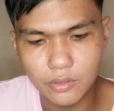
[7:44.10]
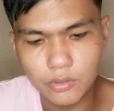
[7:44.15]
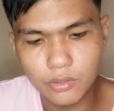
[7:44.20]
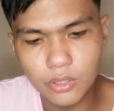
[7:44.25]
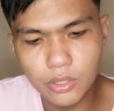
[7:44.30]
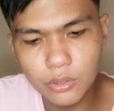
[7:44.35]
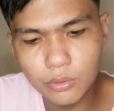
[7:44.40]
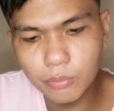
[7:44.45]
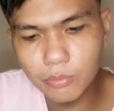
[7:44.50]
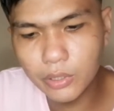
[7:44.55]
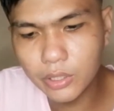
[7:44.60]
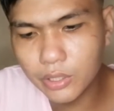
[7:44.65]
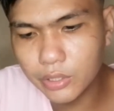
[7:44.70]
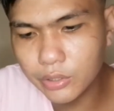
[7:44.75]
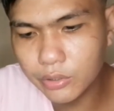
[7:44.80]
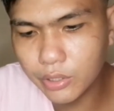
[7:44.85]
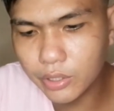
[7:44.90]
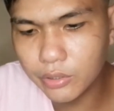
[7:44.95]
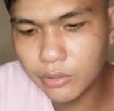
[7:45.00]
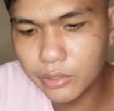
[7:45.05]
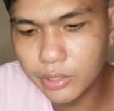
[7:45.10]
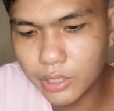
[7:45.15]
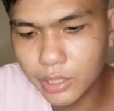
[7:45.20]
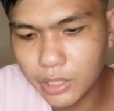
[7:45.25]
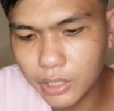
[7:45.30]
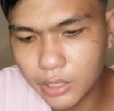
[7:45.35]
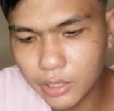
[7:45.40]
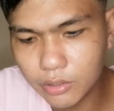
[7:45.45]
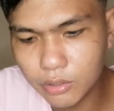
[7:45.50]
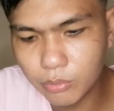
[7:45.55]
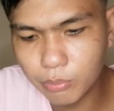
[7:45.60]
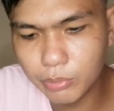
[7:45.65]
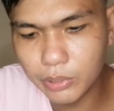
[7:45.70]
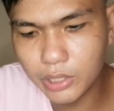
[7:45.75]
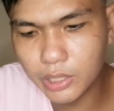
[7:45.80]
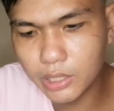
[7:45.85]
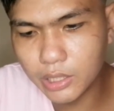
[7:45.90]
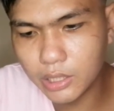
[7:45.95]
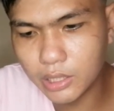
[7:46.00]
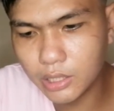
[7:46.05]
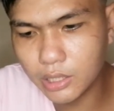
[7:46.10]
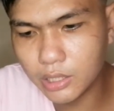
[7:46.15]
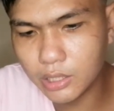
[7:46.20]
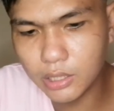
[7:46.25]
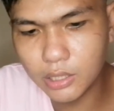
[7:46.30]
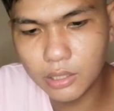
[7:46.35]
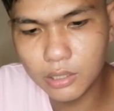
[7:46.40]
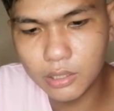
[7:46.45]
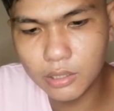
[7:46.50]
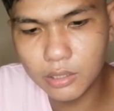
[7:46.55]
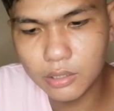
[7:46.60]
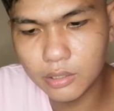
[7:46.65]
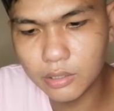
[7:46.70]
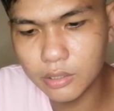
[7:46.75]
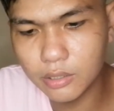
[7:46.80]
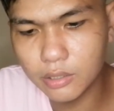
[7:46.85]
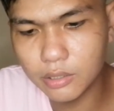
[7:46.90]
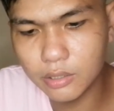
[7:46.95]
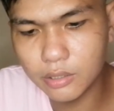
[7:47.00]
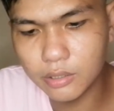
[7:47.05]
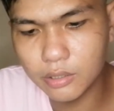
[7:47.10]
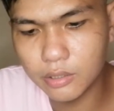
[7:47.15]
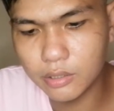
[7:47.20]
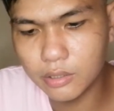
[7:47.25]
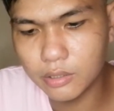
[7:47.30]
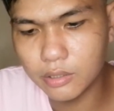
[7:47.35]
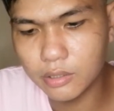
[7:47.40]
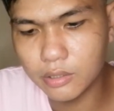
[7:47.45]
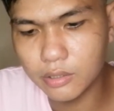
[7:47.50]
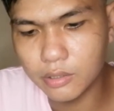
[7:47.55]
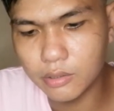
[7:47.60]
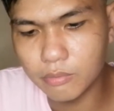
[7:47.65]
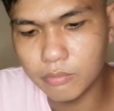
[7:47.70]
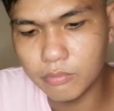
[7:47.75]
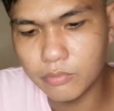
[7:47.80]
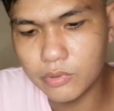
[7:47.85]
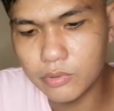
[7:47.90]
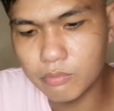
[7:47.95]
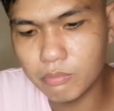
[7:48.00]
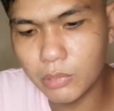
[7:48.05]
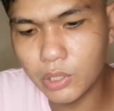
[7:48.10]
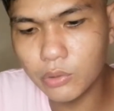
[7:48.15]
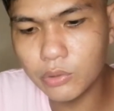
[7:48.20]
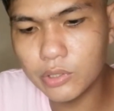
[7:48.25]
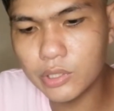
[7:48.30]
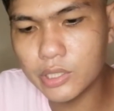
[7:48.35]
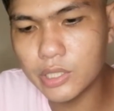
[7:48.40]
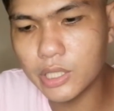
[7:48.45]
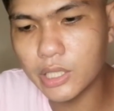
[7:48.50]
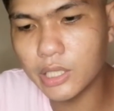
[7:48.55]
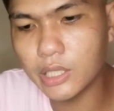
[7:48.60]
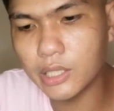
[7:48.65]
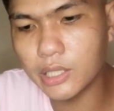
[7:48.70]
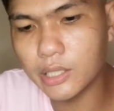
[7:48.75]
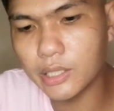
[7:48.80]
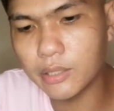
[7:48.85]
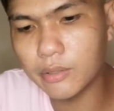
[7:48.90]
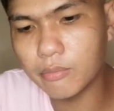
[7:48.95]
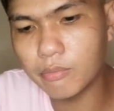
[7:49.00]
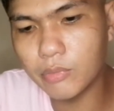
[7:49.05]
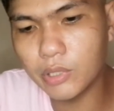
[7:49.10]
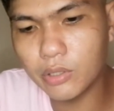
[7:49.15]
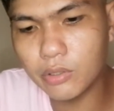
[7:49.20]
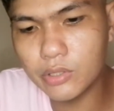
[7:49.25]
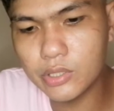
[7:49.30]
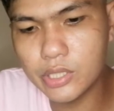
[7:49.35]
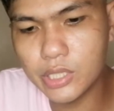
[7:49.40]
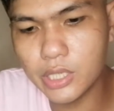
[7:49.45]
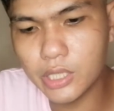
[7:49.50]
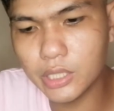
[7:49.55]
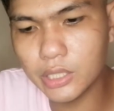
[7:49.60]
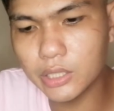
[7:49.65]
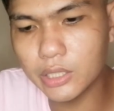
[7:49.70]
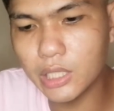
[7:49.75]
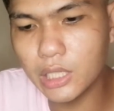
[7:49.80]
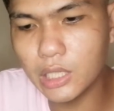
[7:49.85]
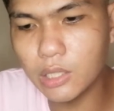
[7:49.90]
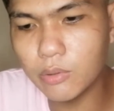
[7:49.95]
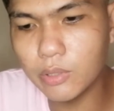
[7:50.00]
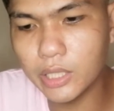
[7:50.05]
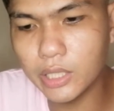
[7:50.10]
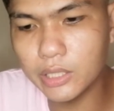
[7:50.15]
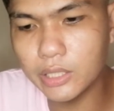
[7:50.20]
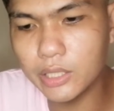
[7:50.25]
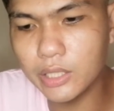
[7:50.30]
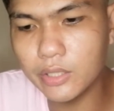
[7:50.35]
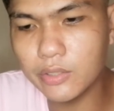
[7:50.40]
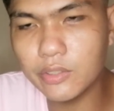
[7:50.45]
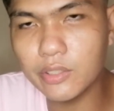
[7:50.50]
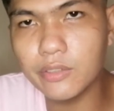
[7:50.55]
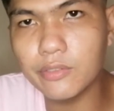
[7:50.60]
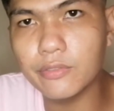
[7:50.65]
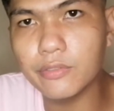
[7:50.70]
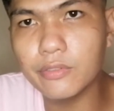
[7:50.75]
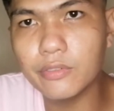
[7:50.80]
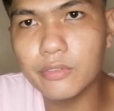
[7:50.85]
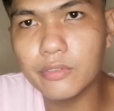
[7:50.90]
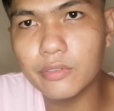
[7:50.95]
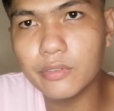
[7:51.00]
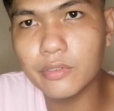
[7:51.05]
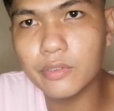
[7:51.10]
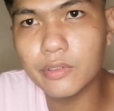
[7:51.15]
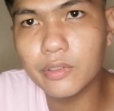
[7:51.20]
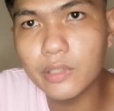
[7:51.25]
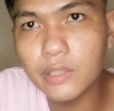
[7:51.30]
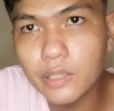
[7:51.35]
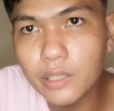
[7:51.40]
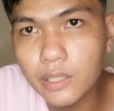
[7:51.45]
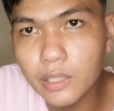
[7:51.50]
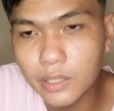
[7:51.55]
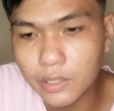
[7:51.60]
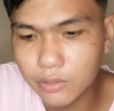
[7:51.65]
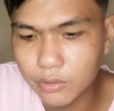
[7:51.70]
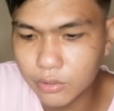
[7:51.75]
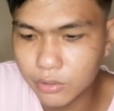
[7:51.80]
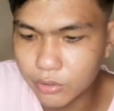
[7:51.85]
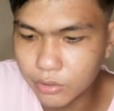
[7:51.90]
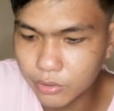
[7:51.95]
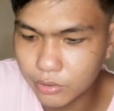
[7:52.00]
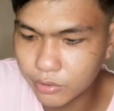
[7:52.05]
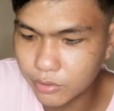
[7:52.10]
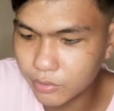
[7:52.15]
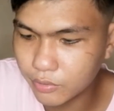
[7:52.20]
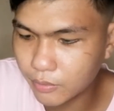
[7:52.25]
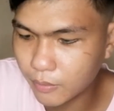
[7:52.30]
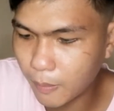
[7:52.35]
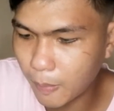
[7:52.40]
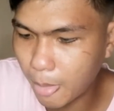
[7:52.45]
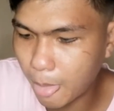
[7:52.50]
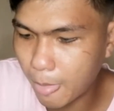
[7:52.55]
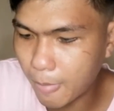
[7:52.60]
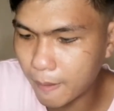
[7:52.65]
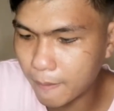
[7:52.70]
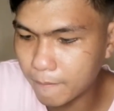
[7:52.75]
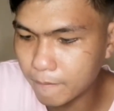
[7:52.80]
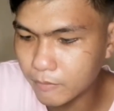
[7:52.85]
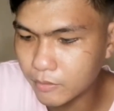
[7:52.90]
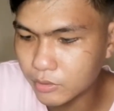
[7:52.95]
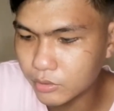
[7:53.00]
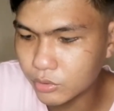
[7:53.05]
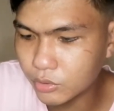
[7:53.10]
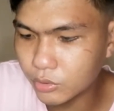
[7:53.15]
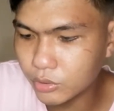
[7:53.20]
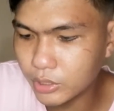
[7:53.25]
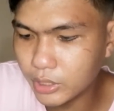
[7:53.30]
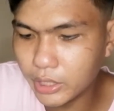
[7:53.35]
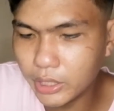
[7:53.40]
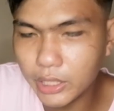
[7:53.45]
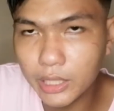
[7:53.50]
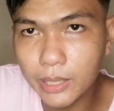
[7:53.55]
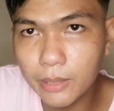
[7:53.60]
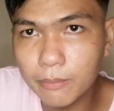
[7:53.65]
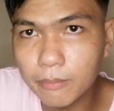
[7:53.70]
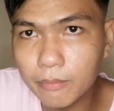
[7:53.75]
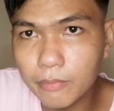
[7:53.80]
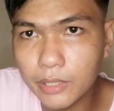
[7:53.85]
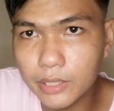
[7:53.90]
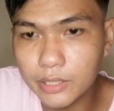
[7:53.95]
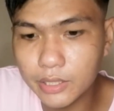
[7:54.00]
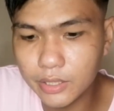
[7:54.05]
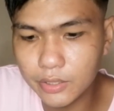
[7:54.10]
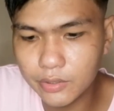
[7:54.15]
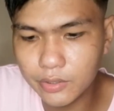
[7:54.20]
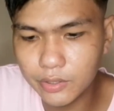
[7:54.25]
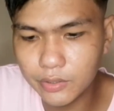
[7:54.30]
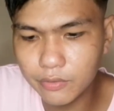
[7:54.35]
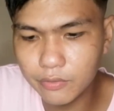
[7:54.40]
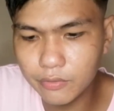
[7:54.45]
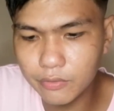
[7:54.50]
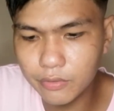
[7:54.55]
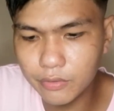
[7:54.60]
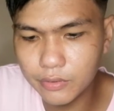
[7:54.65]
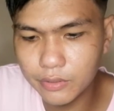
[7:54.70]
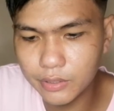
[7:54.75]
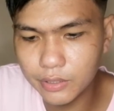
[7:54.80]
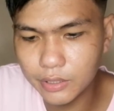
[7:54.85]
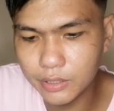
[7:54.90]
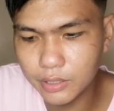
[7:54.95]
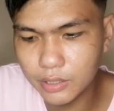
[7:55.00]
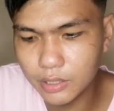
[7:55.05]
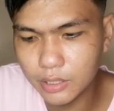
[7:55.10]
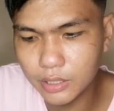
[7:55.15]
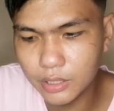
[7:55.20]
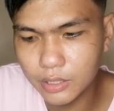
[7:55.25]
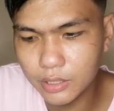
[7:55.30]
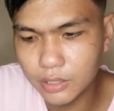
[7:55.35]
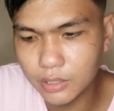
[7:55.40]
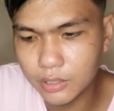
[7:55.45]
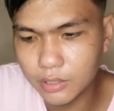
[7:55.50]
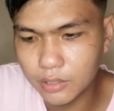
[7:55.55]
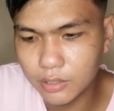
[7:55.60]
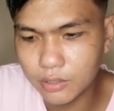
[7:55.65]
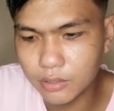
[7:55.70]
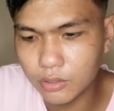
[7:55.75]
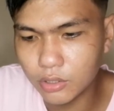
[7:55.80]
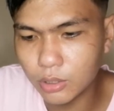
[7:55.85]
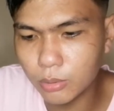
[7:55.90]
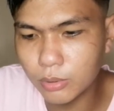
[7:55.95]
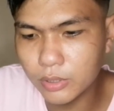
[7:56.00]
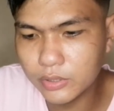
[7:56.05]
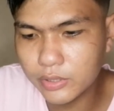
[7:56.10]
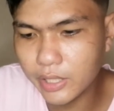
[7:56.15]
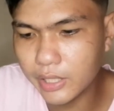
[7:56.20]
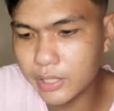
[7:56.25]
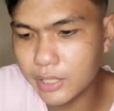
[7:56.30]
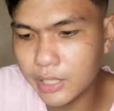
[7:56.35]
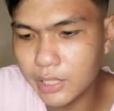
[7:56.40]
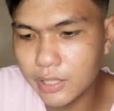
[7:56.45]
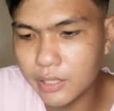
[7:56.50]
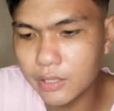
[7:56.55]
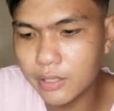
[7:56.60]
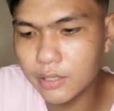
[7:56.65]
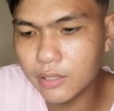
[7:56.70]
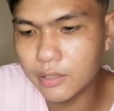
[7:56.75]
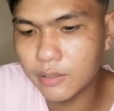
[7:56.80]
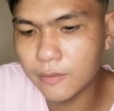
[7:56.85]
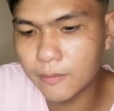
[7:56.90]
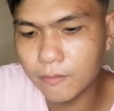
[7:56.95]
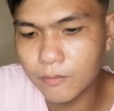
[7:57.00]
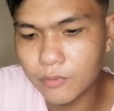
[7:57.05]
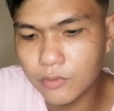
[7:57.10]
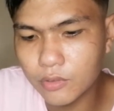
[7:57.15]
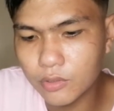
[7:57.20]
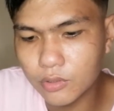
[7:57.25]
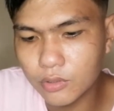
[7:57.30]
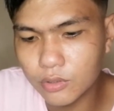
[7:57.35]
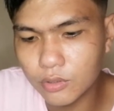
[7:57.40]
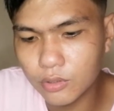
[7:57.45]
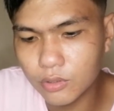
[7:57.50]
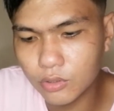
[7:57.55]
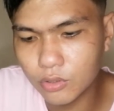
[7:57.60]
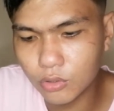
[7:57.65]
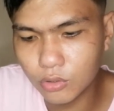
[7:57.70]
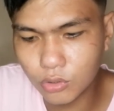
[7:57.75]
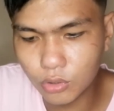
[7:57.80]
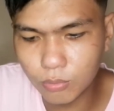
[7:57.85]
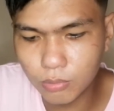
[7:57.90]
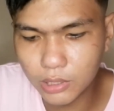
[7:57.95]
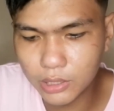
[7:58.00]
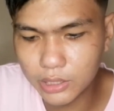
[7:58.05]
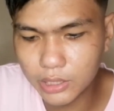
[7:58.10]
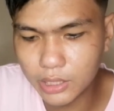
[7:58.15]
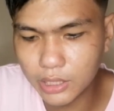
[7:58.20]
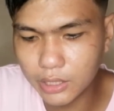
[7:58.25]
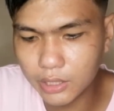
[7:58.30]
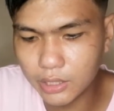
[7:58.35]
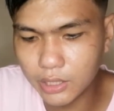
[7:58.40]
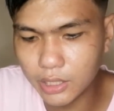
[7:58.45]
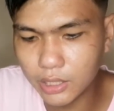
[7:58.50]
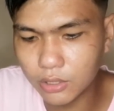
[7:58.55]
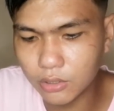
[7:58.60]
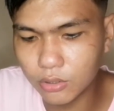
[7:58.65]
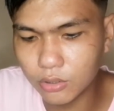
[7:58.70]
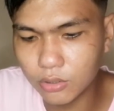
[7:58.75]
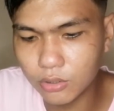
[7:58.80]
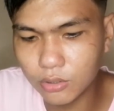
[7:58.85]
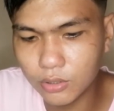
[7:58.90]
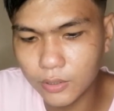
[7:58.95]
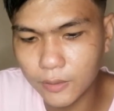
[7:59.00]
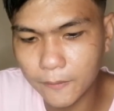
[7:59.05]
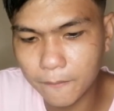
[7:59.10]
So yung yung ano niya, itong pinakang mount niya, meron siyang dalawang adhesive. To. So 3M adhesive double-sided. So sobrang dikit nito.